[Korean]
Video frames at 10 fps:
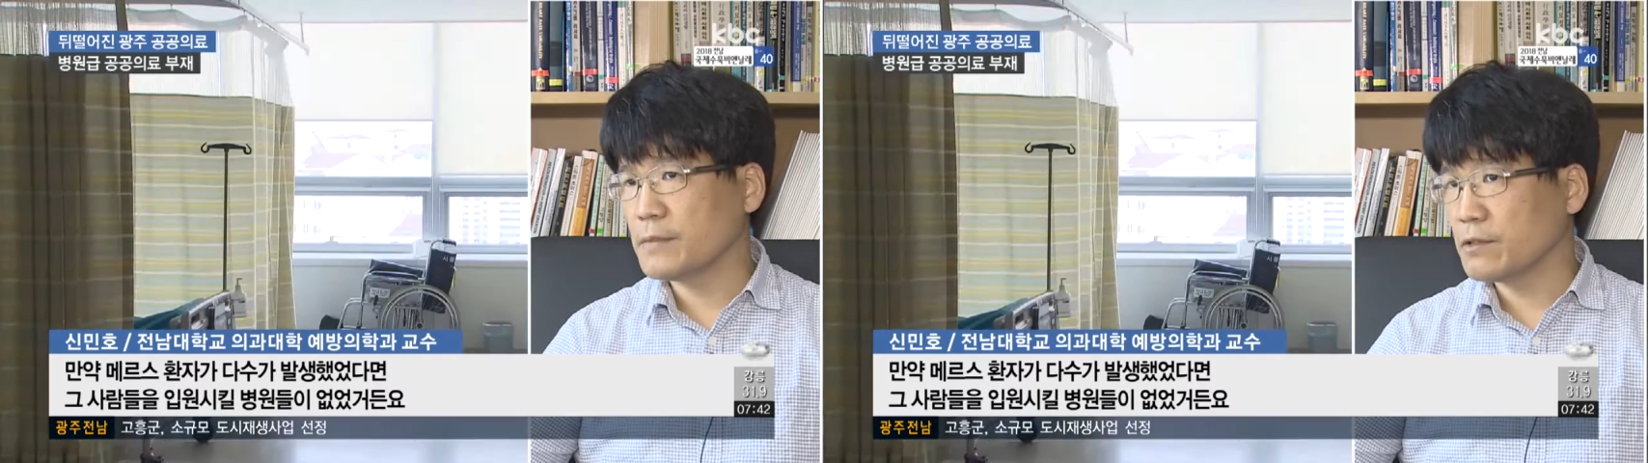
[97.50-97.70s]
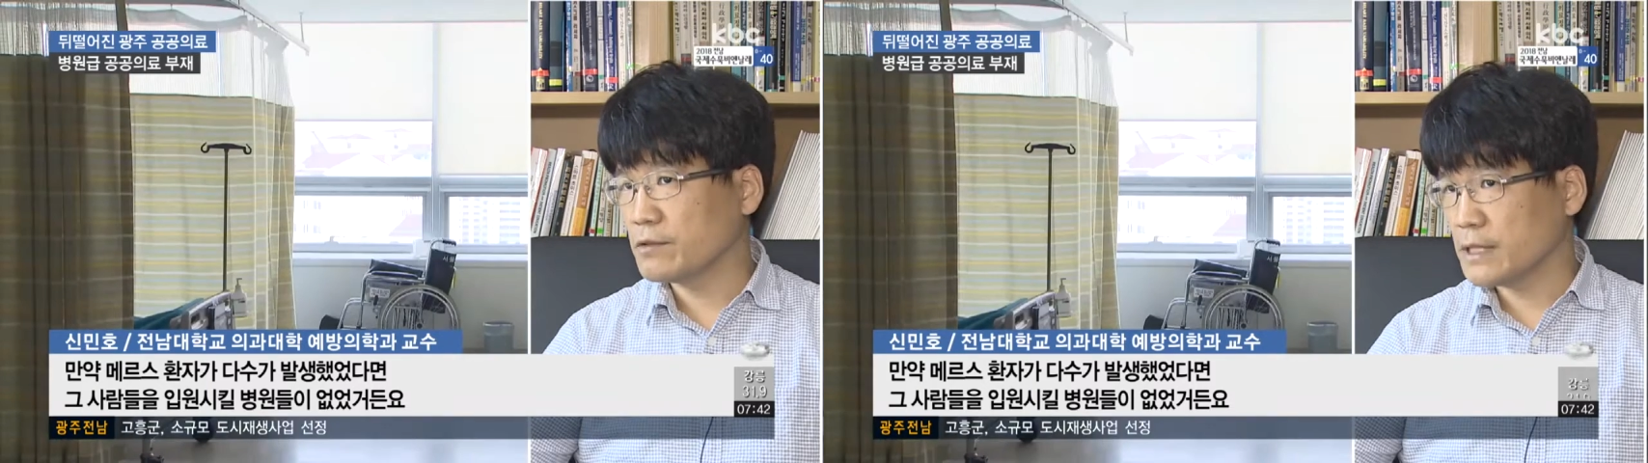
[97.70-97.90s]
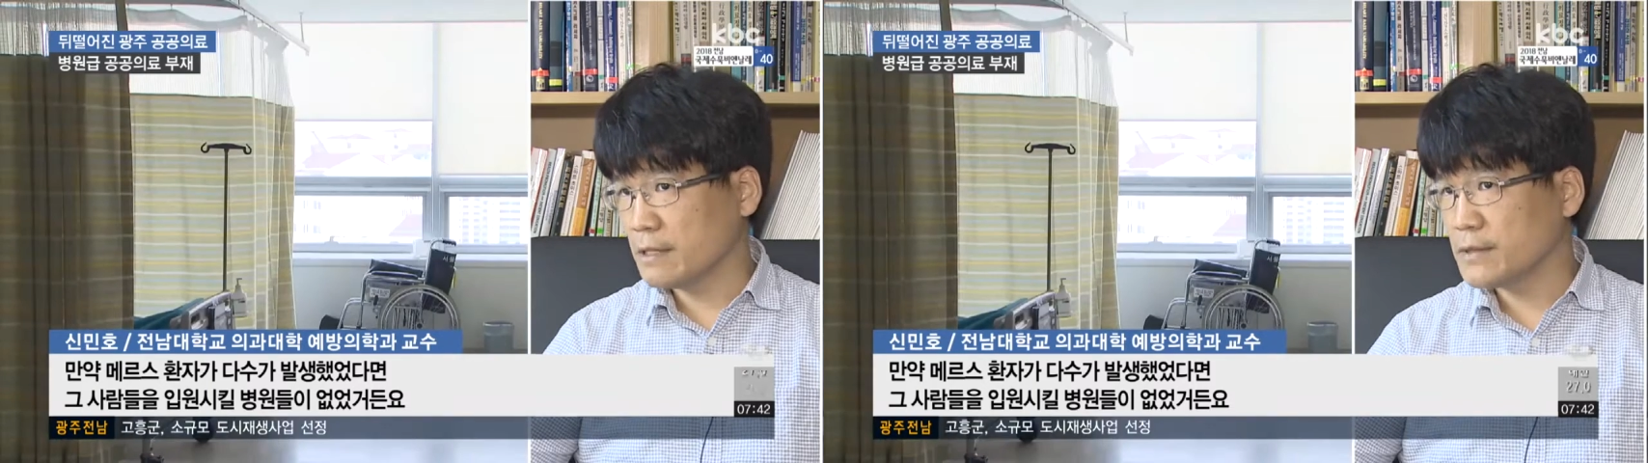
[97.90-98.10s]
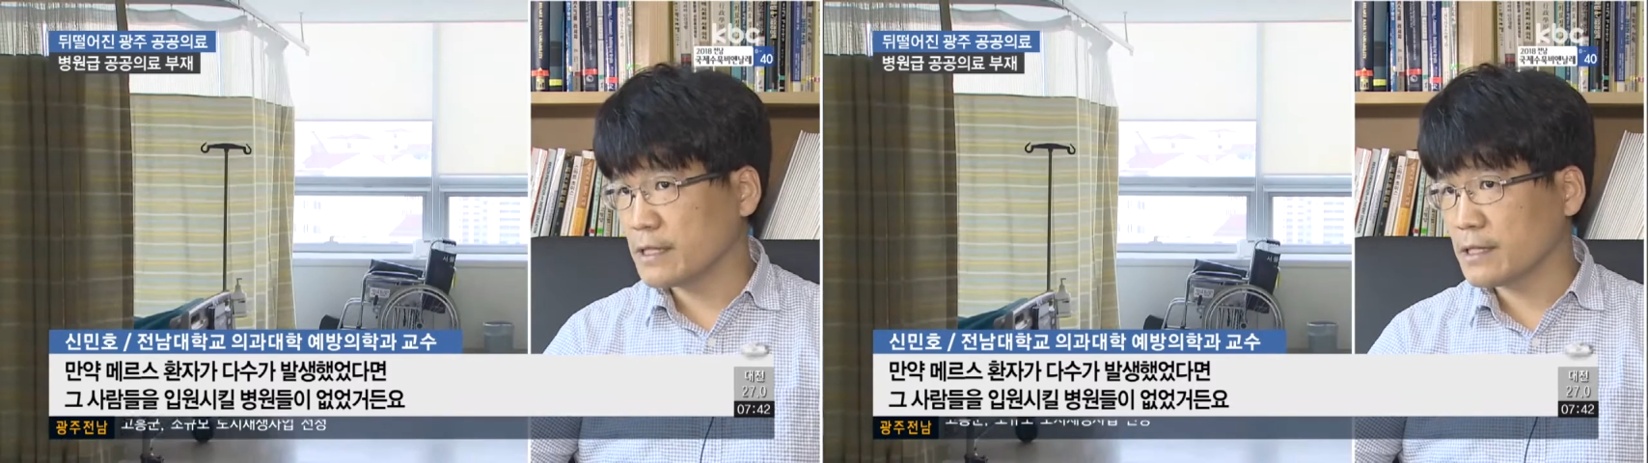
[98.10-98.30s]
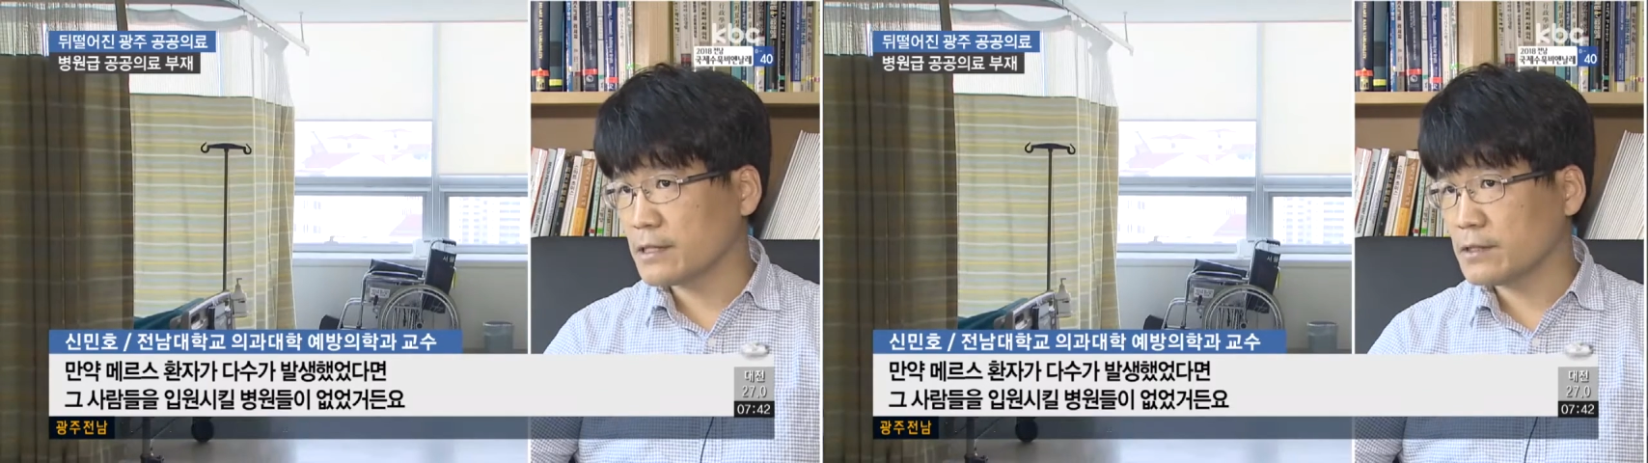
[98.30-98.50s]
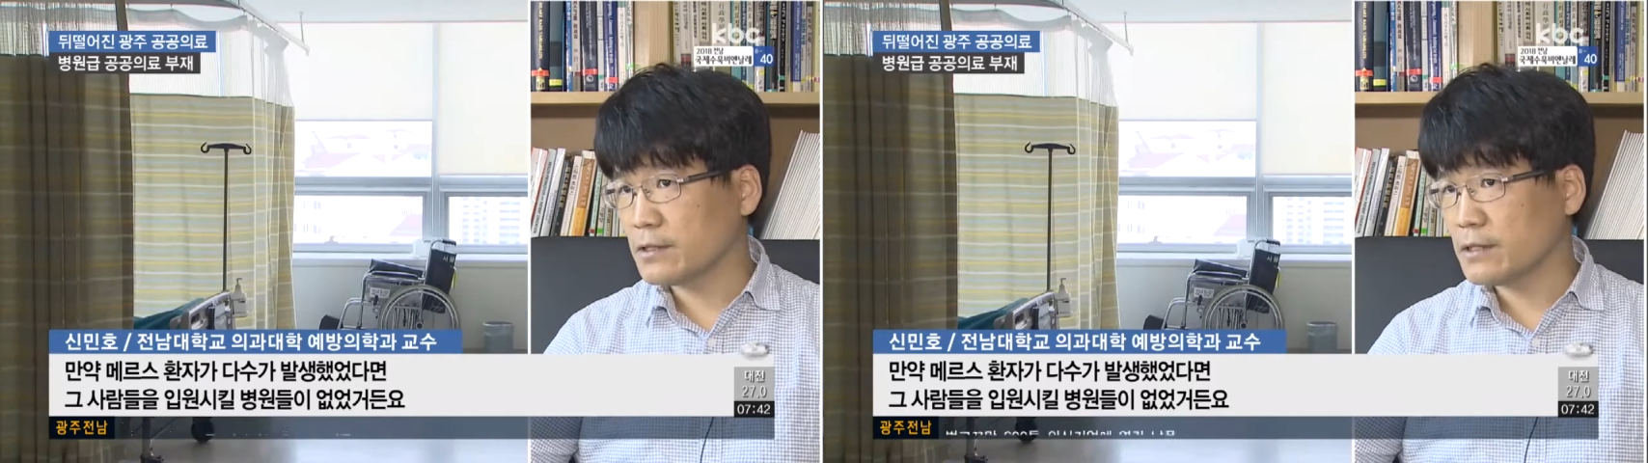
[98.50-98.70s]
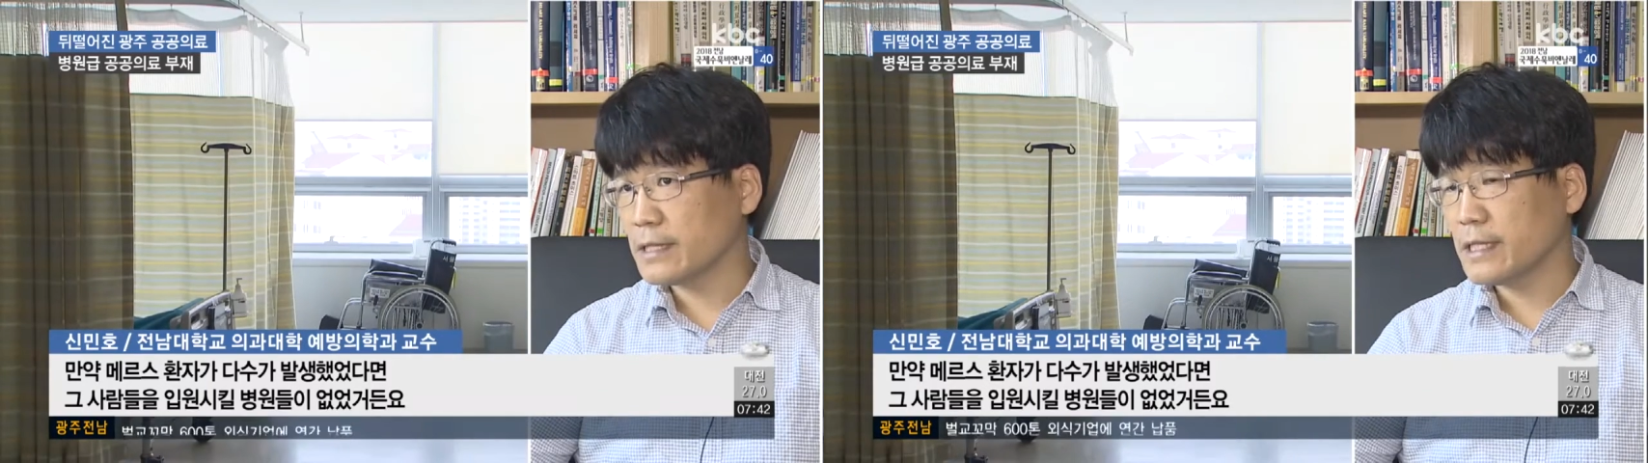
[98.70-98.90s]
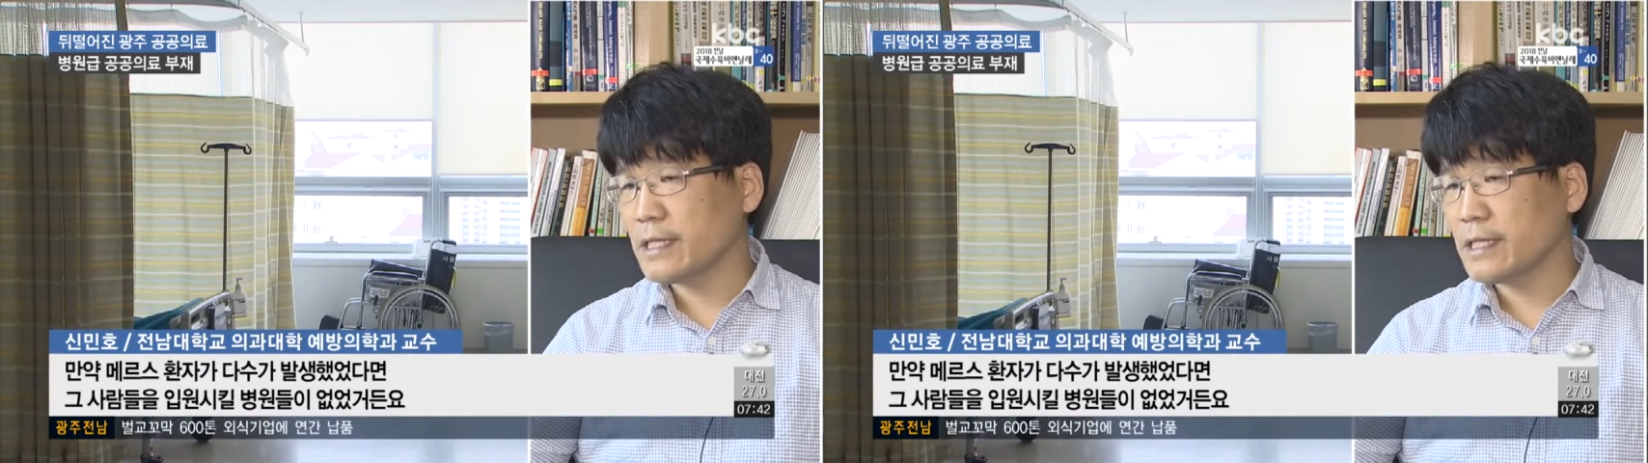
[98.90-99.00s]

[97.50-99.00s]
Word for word: 그런 병원들이 없었거든요.